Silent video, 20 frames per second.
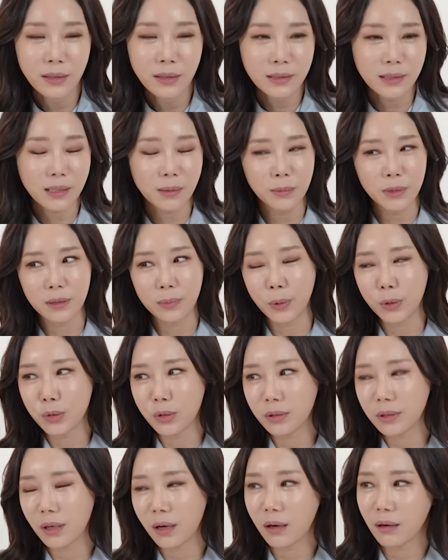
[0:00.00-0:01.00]
이 사람들이
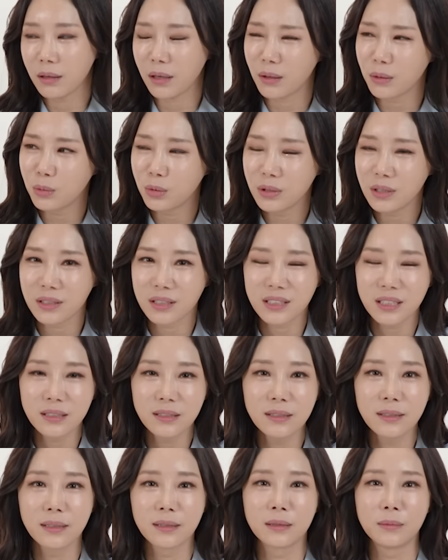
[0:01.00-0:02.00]
표정이 아 양고기 나
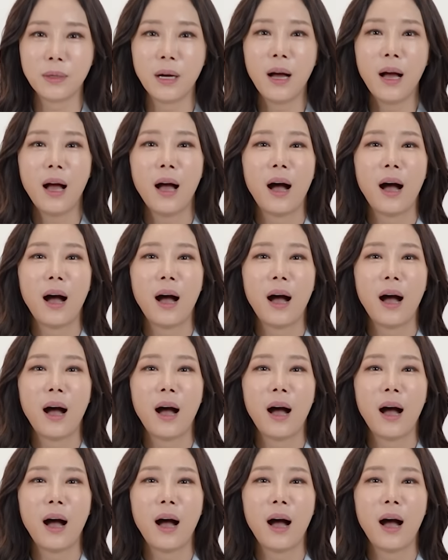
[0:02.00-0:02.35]
싫은데 그러면